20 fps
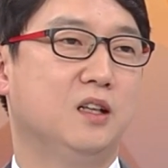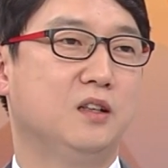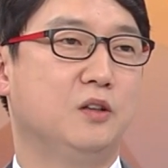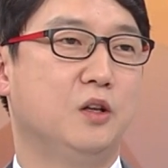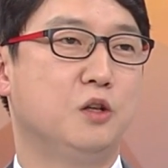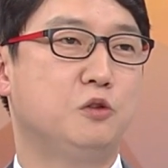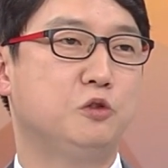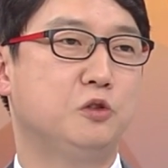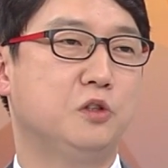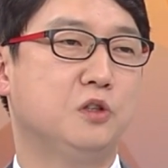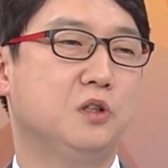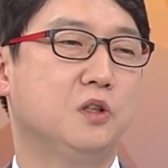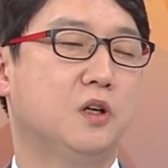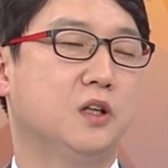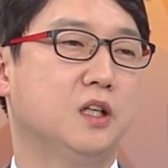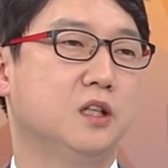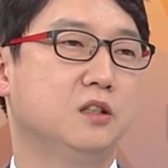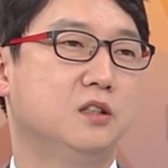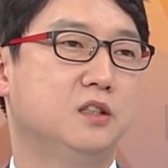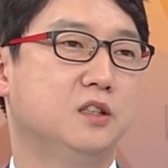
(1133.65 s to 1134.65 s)
뇌출혈과
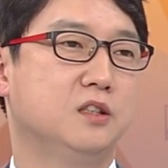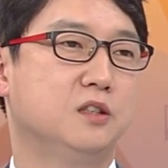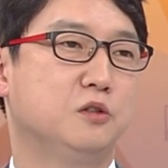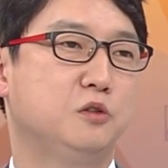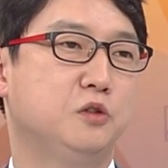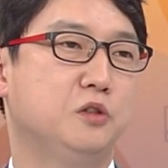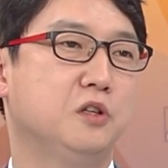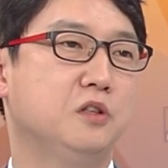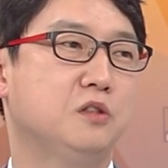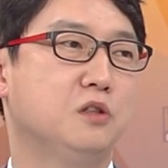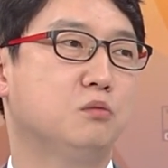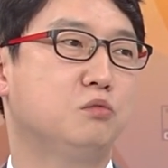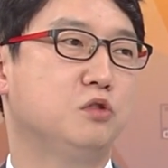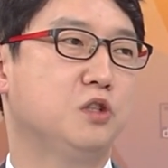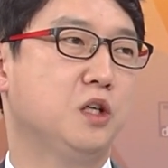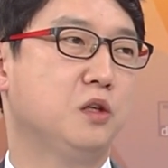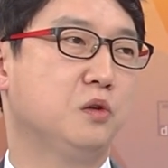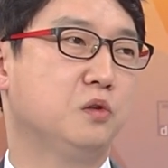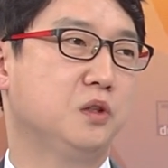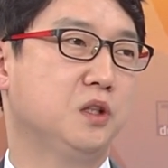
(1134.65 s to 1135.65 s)
같은 출혈성
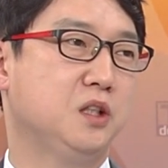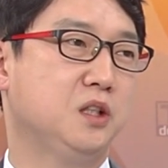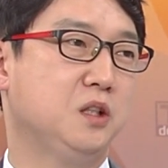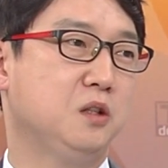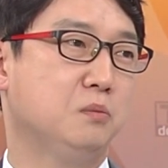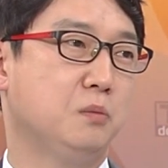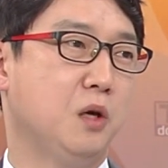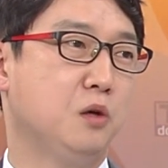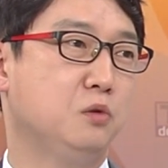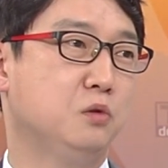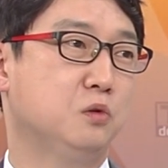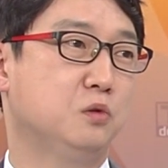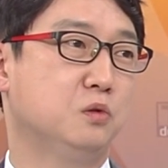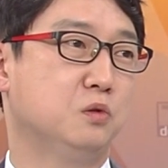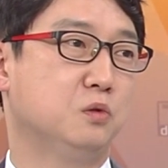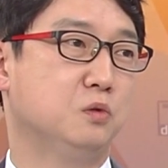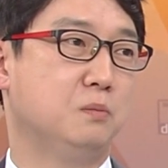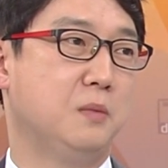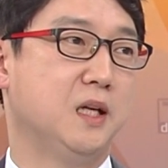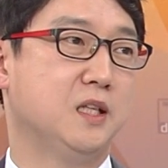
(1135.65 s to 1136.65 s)
부작용이 매우
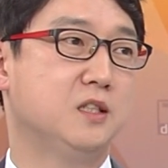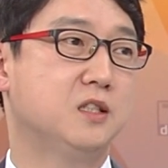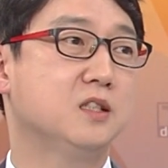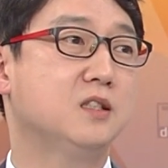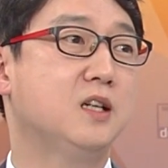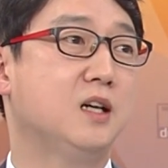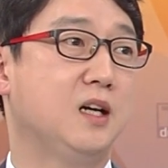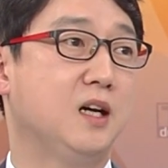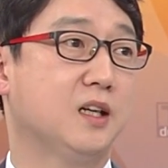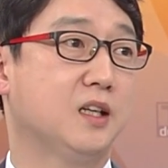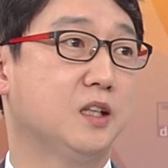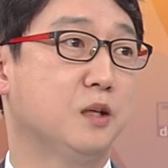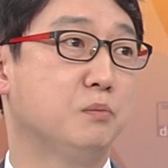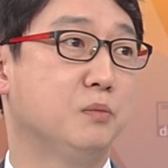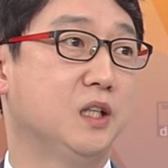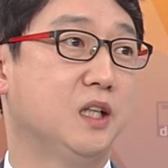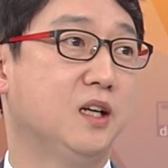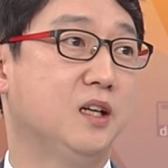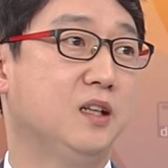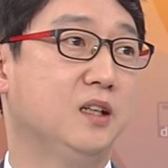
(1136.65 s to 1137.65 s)
많이 증가하게
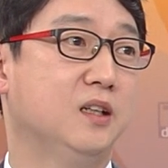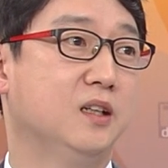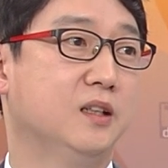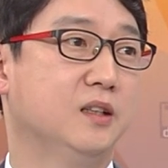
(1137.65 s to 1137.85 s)
됩니다. 아,